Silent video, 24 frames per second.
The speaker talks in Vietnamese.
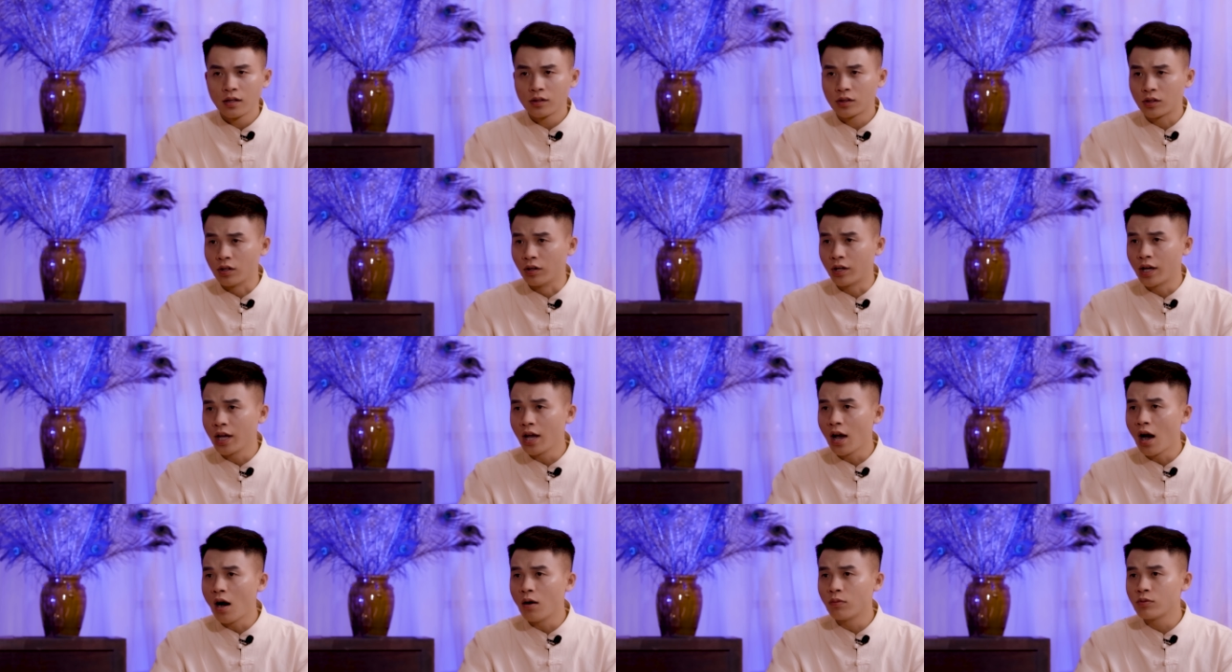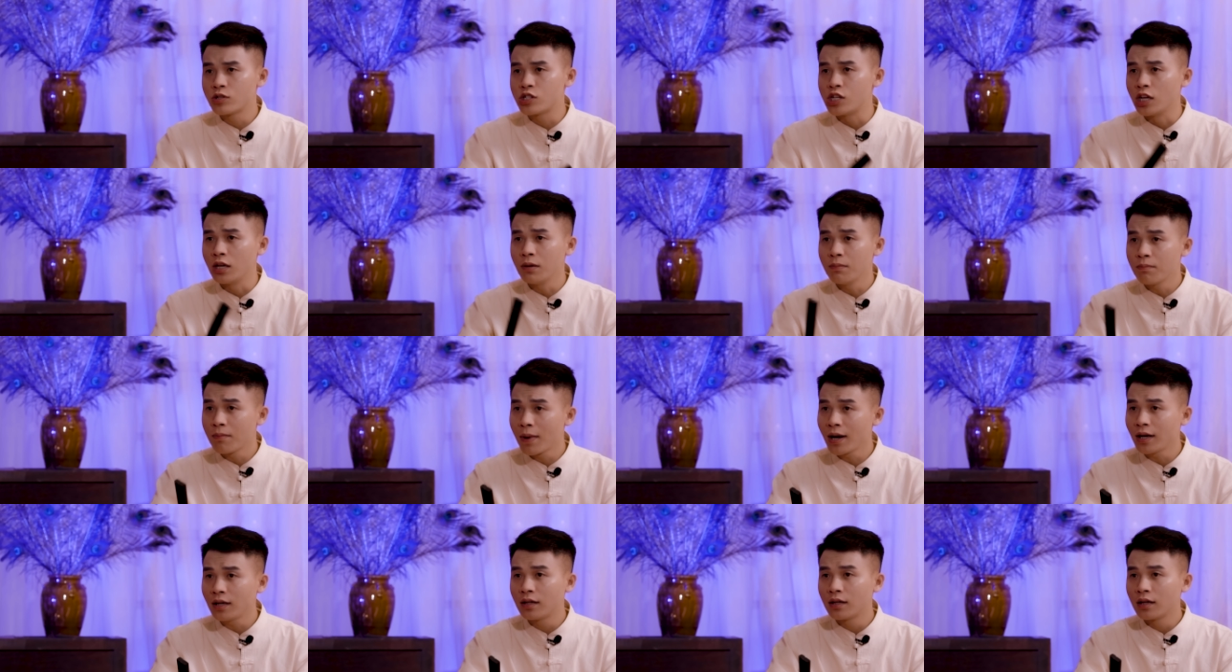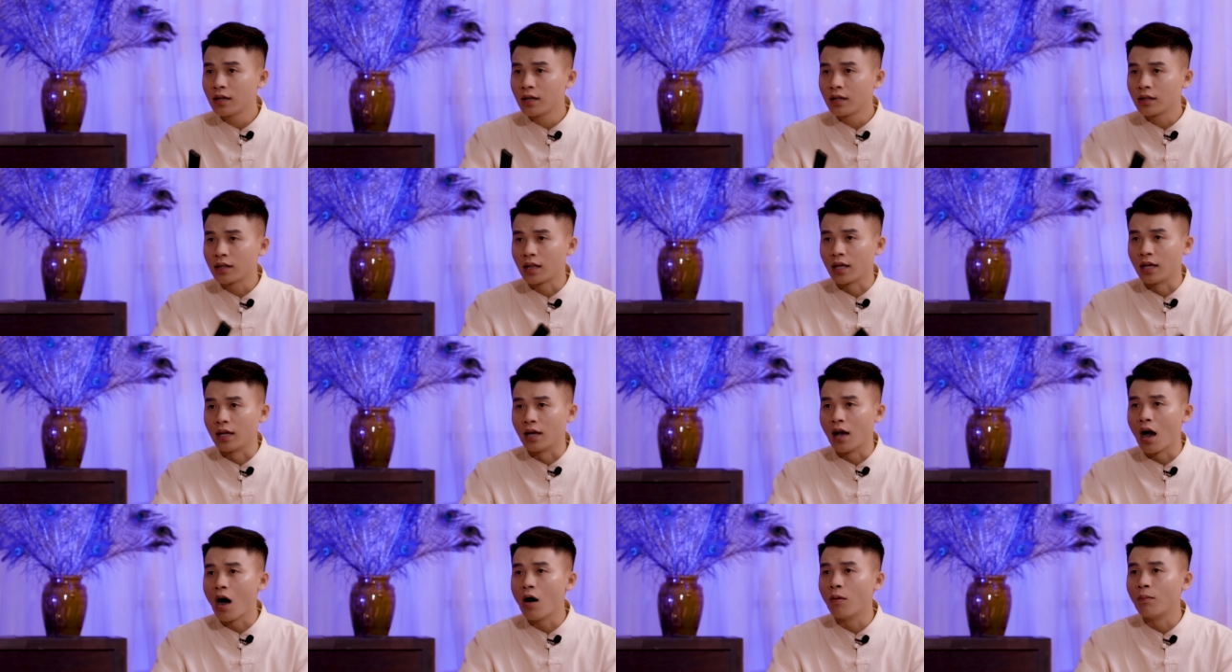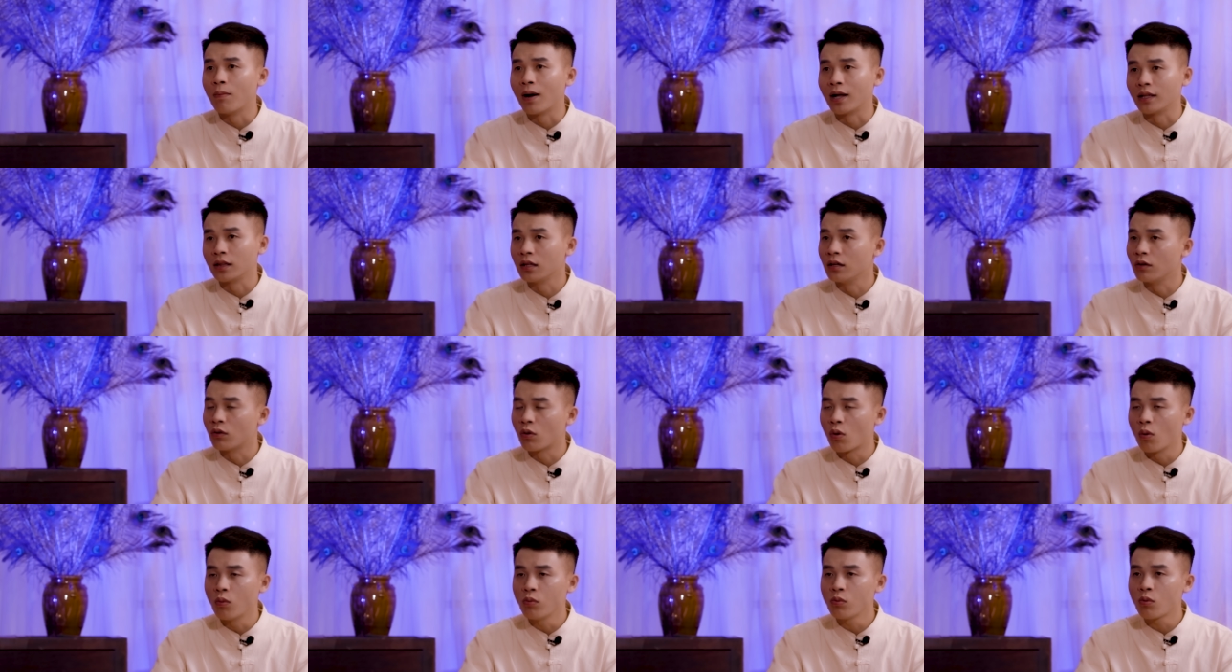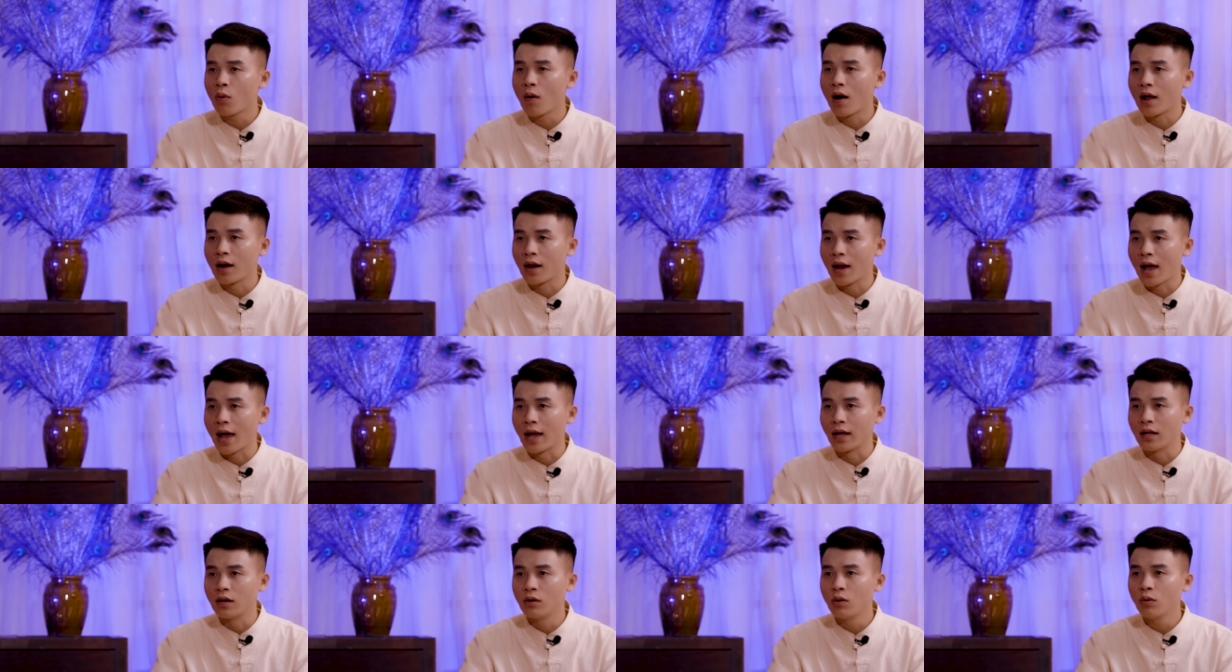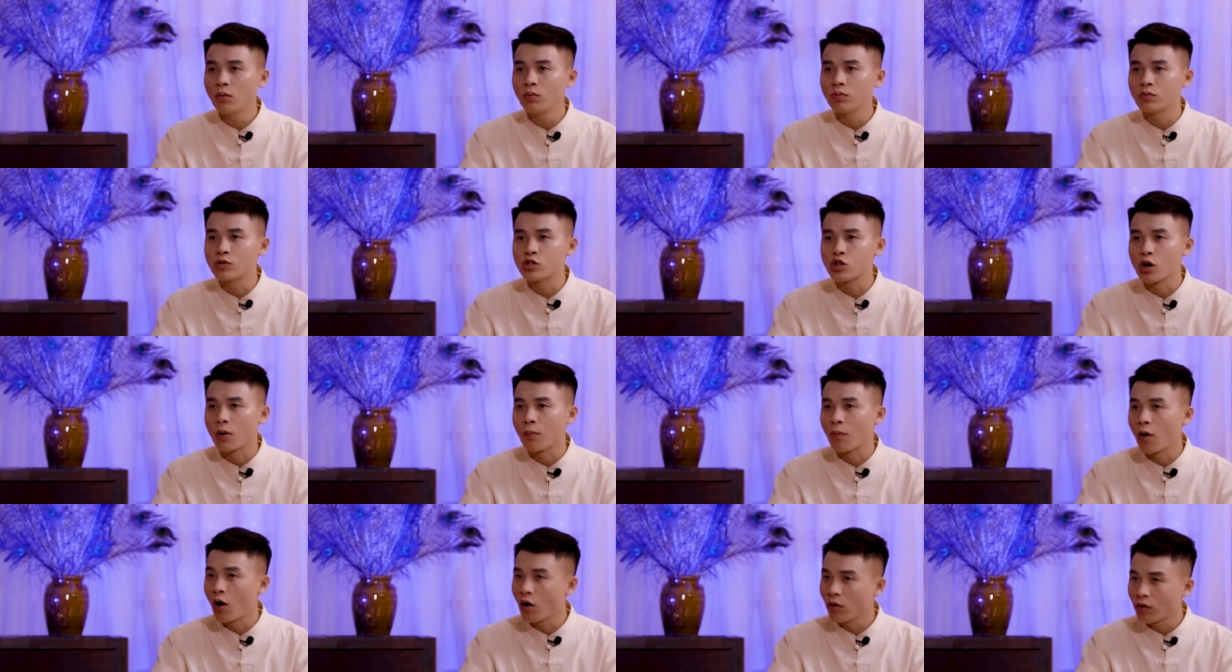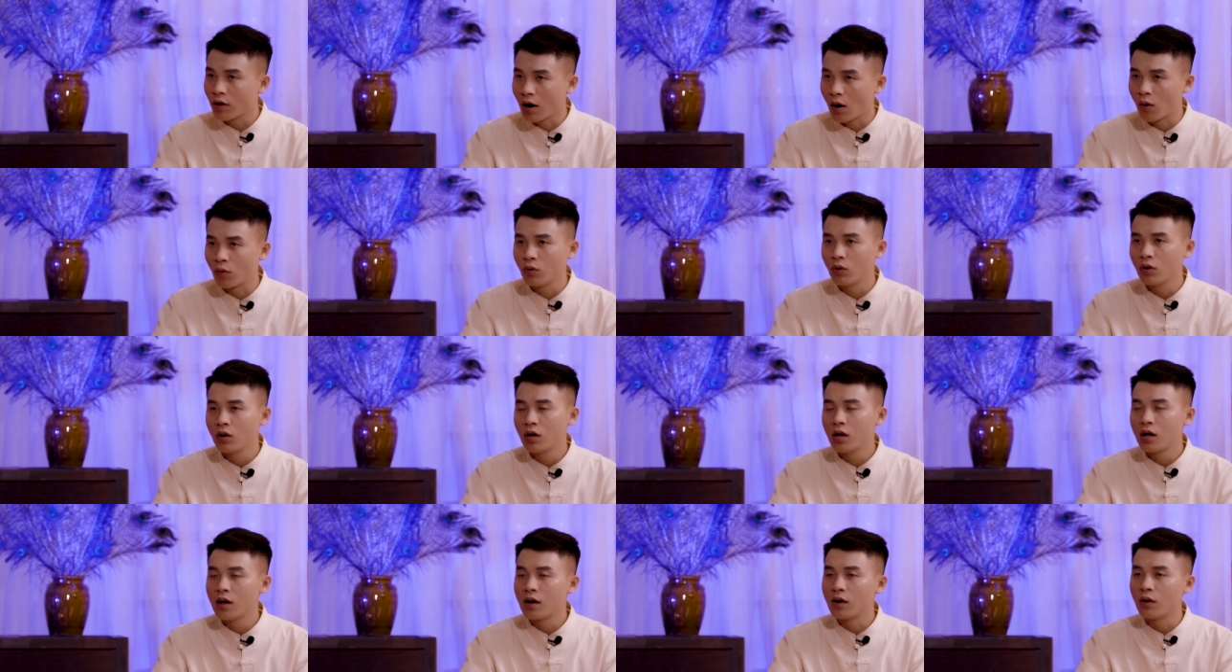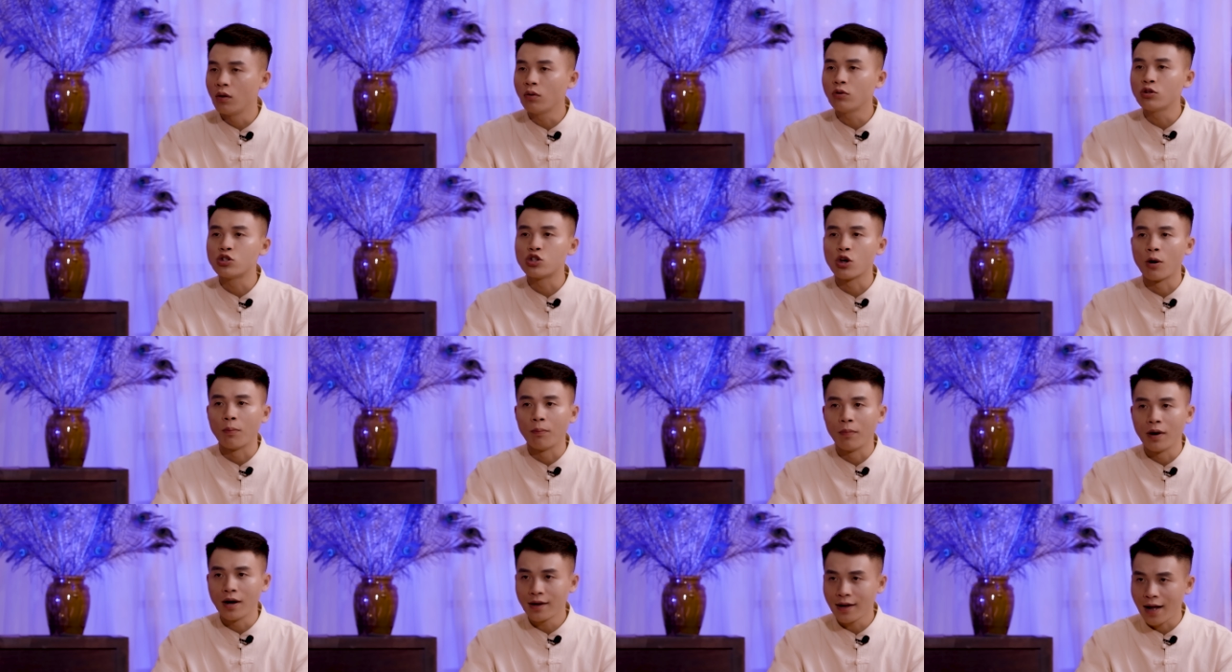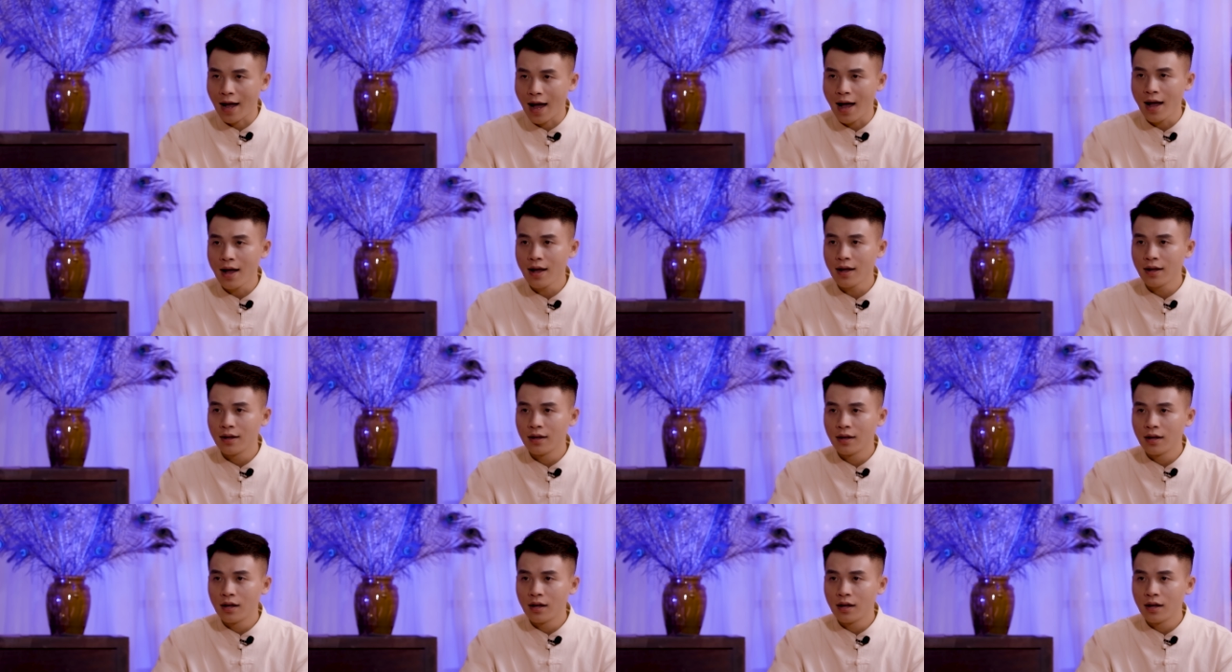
Từ khi ông Chín mất thì ông bà Tư cũng qua lại, lúc cho bó rau, lúc cho mớ cá,